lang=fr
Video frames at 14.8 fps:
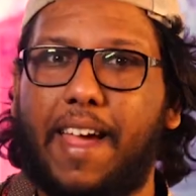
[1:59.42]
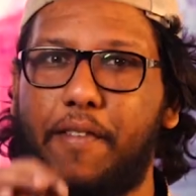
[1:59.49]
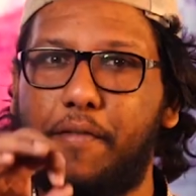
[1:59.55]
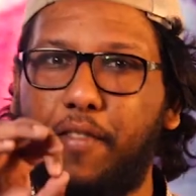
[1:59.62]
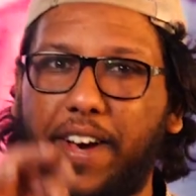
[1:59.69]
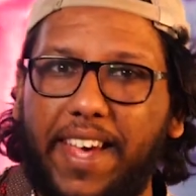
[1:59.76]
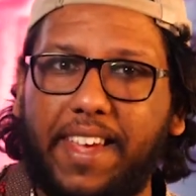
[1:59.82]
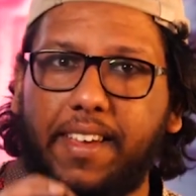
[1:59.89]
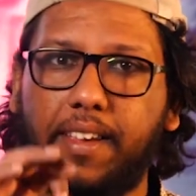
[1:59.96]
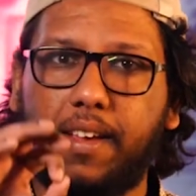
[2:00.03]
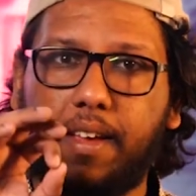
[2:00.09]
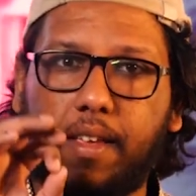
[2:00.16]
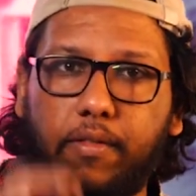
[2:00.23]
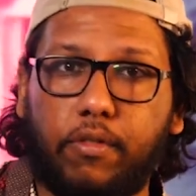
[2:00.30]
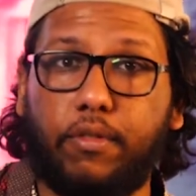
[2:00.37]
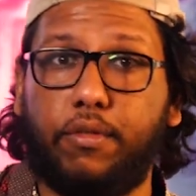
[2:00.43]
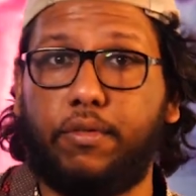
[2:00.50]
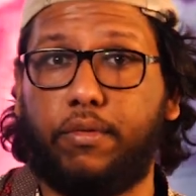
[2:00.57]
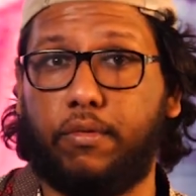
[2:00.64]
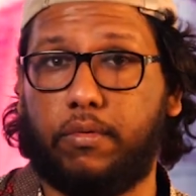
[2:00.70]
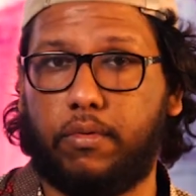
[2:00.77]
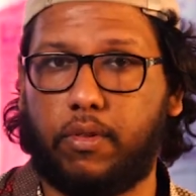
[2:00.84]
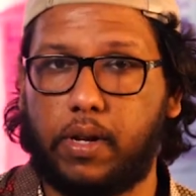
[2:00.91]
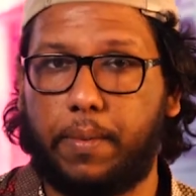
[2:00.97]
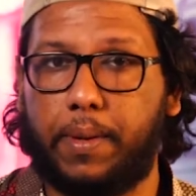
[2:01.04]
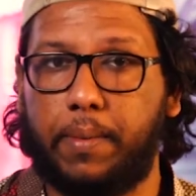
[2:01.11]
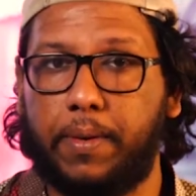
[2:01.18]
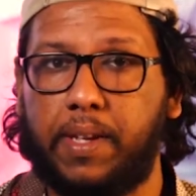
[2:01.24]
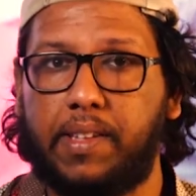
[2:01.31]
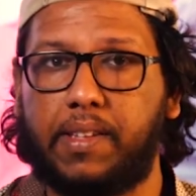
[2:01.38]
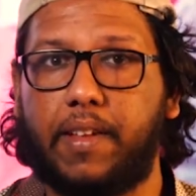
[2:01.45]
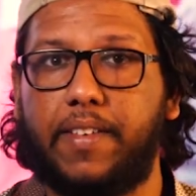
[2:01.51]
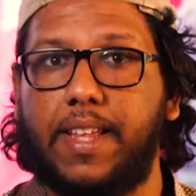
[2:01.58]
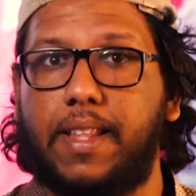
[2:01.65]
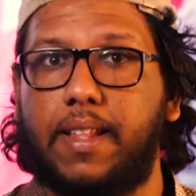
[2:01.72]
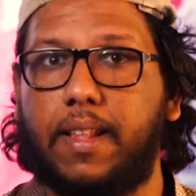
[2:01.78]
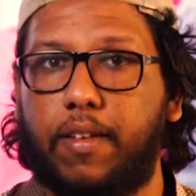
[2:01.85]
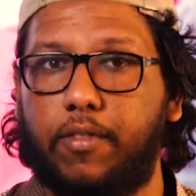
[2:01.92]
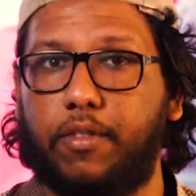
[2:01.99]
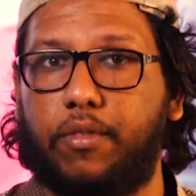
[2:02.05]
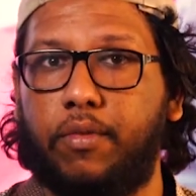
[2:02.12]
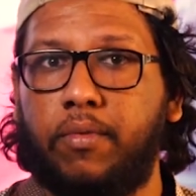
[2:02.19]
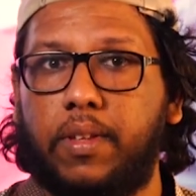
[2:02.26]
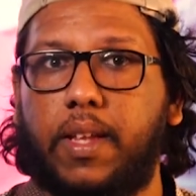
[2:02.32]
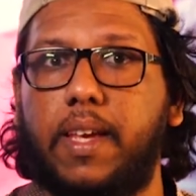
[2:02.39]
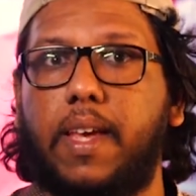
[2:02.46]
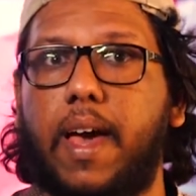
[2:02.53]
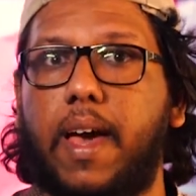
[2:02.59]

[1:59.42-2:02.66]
la vraie révolution dans l'imprimerie, ça va être l'invention des